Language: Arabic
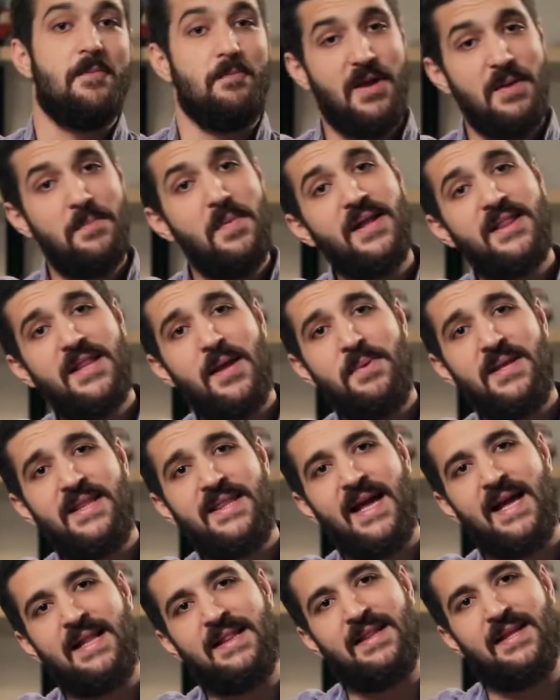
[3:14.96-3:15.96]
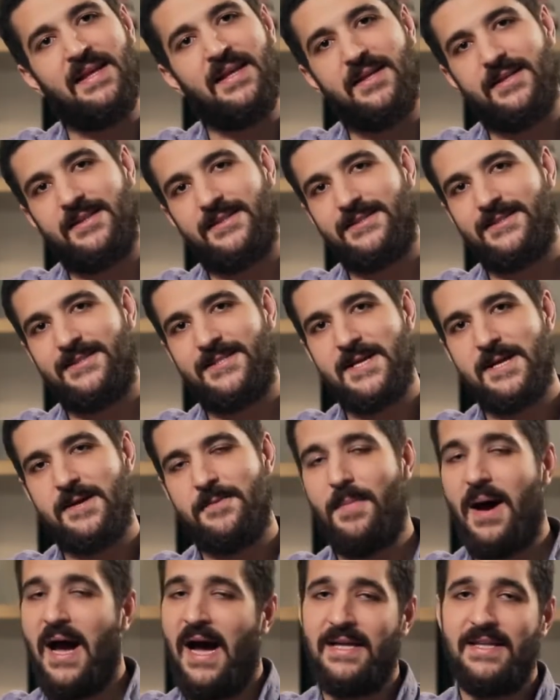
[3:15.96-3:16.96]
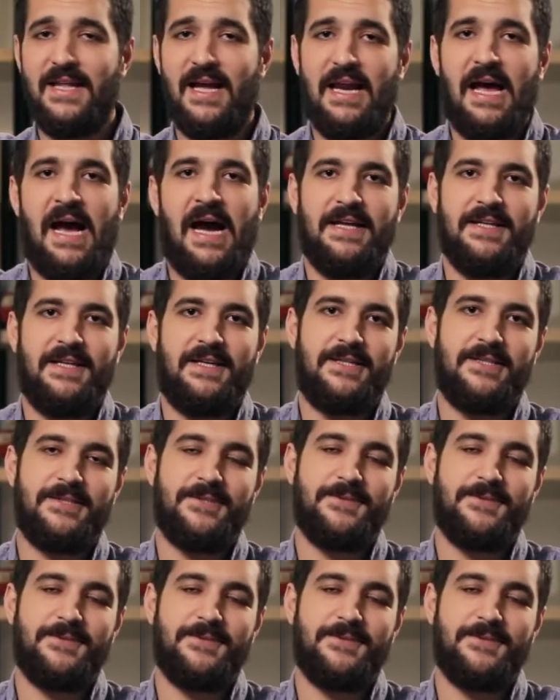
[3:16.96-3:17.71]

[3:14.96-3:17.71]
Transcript: بالمرتبة الثالثة ما حدا لحدا